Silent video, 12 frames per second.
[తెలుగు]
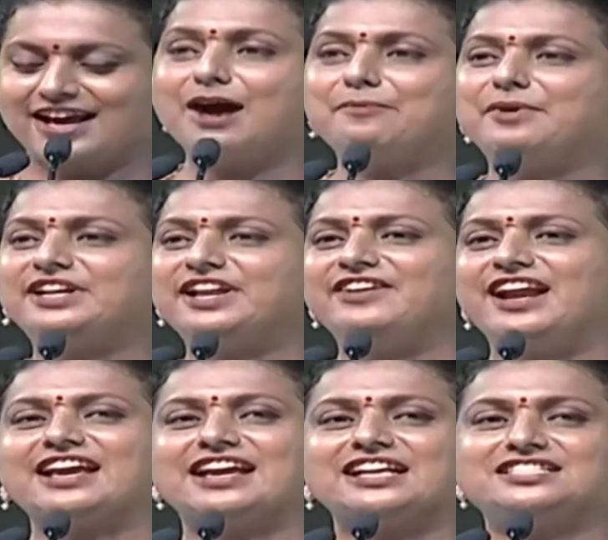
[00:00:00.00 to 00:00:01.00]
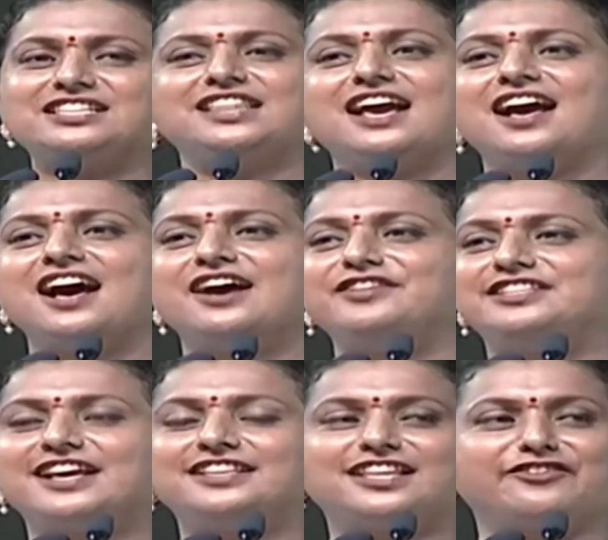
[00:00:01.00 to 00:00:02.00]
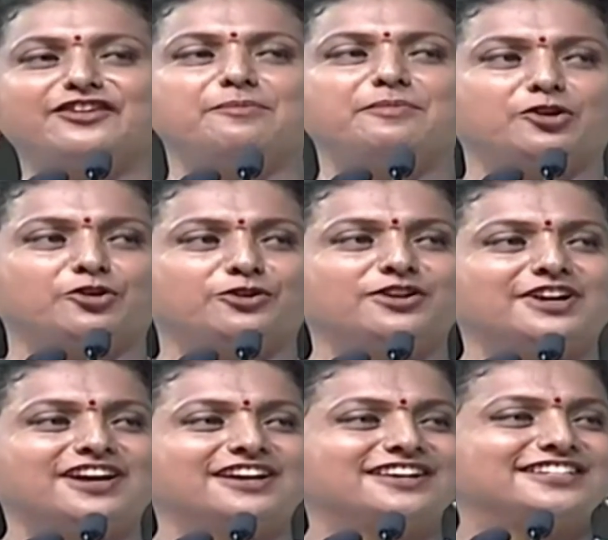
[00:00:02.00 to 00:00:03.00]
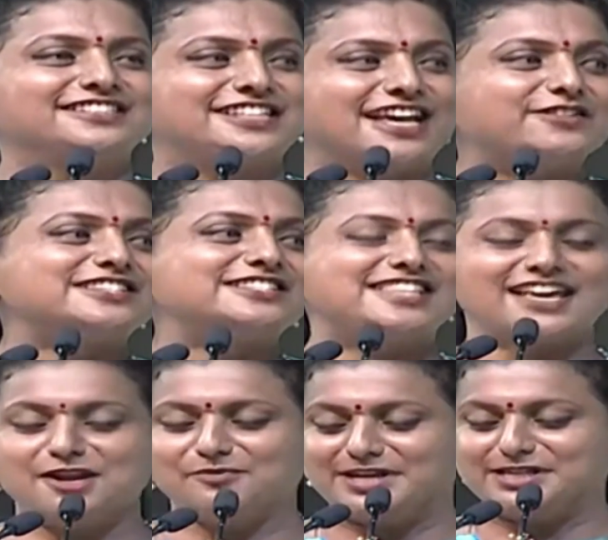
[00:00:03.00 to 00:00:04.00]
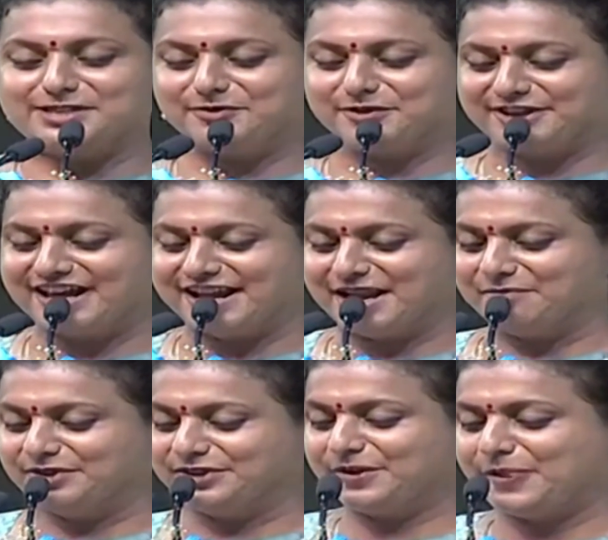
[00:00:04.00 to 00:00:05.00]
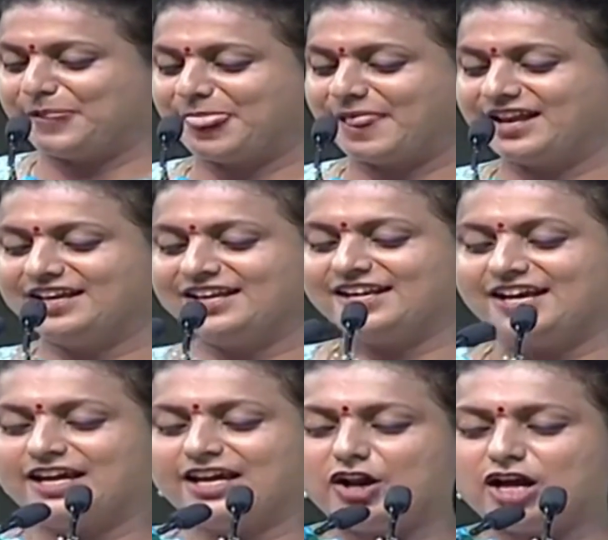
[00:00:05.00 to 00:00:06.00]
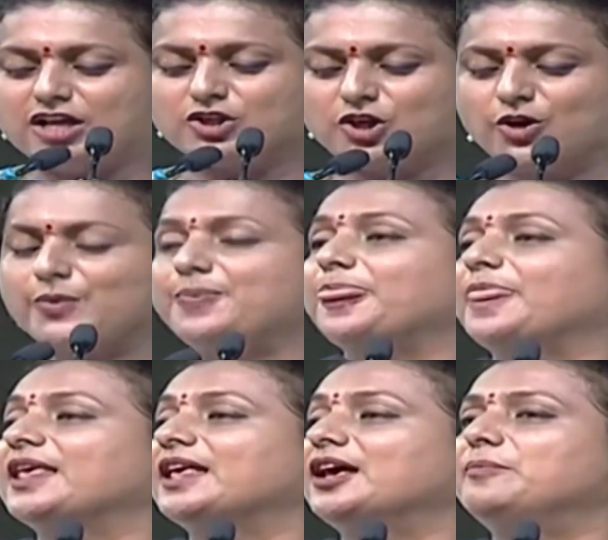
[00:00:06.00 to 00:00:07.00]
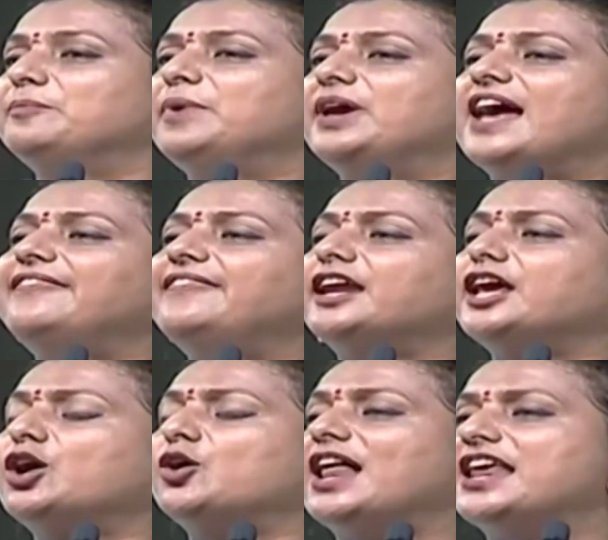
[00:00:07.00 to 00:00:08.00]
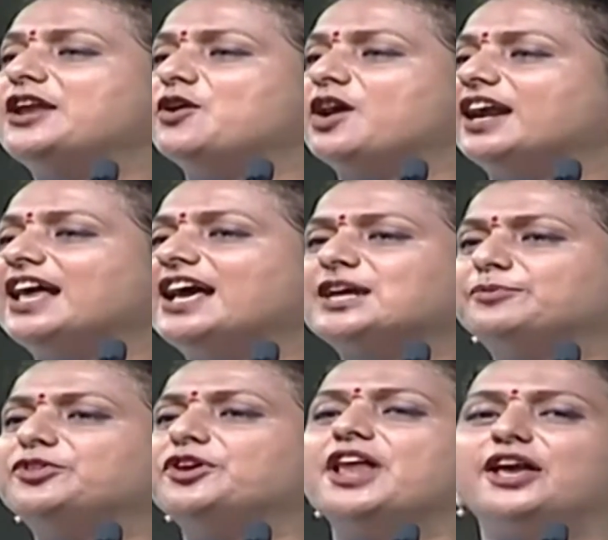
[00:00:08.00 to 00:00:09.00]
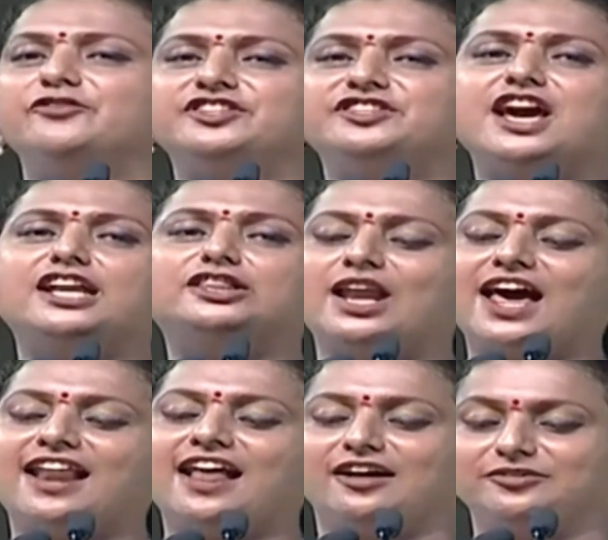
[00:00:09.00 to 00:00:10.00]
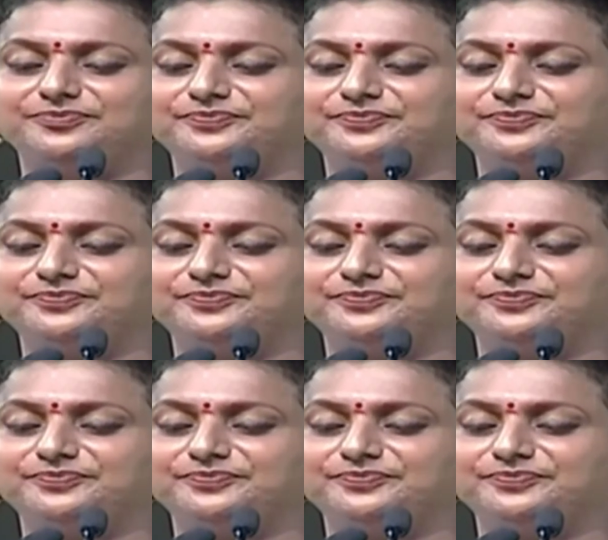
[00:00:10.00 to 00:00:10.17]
కాబట్టి వీళ్ళకి ఖచ్చితంగా విద్యా దీవెన మీరు చదివిస్తారని మనస్ఫూర్తిగా నమ్ముతూ ఈరోజు మీ అందరికీ కూడా నేను ఒకటే చెప్తున్నాను విద్యార్థులారా